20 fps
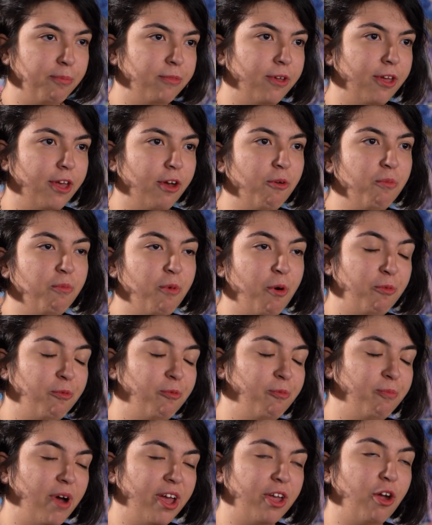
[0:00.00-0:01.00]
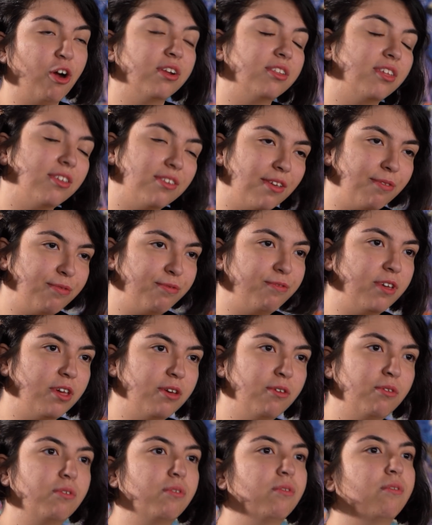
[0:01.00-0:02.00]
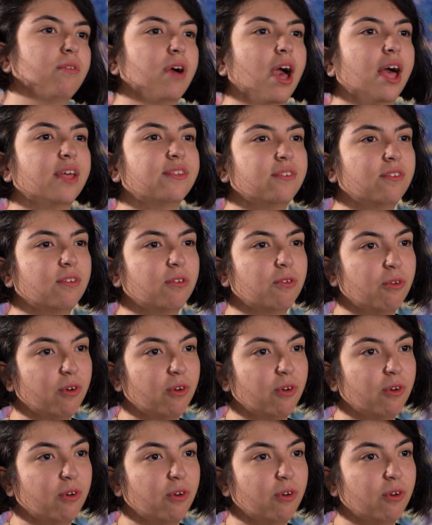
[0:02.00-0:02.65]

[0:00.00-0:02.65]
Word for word: Minha, o meu maior desafio com, essa,